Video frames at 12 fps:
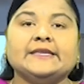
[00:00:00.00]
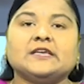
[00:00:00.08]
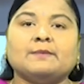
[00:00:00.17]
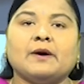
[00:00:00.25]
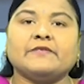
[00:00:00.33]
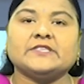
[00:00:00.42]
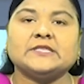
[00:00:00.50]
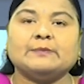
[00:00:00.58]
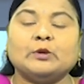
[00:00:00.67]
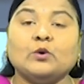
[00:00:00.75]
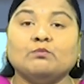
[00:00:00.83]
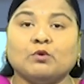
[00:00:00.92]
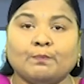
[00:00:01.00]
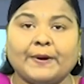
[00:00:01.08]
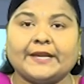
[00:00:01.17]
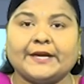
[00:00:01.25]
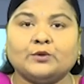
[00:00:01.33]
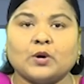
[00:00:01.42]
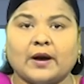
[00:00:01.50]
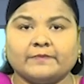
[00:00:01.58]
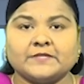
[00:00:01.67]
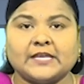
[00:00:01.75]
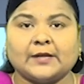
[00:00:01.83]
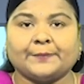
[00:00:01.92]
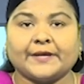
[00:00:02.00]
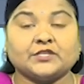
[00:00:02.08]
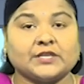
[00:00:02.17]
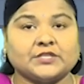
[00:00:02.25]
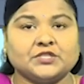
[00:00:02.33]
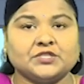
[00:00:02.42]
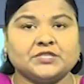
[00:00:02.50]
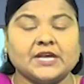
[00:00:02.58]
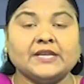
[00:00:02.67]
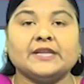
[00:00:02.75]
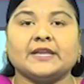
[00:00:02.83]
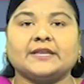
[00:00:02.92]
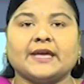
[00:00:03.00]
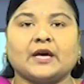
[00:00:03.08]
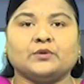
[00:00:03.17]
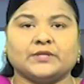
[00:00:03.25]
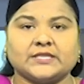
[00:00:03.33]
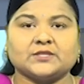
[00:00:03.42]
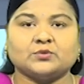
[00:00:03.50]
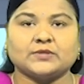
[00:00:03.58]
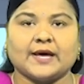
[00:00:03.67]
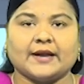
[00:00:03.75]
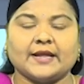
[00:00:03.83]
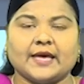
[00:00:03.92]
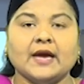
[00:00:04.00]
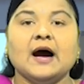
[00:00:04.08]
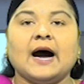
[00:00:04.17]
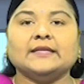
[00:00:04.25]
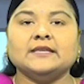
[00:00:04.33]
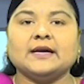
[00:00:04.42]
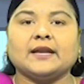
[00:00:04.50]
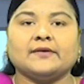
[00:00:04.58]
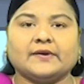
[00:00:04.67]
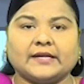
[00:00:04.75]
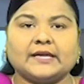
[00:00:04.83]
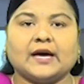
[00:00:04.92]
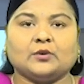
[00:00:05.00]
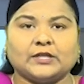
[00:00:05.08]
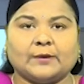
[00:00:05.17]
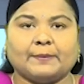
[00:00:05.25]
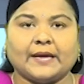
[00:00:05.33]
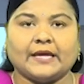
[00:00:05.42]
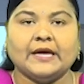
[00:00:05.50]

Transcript: ఈ సమావేశంలో ముప్పై రెండు అంశాలపై చర్చించి నిర్ణయాలు తీసుకుంటారని అధికార వర్గాలు తెలిపాయి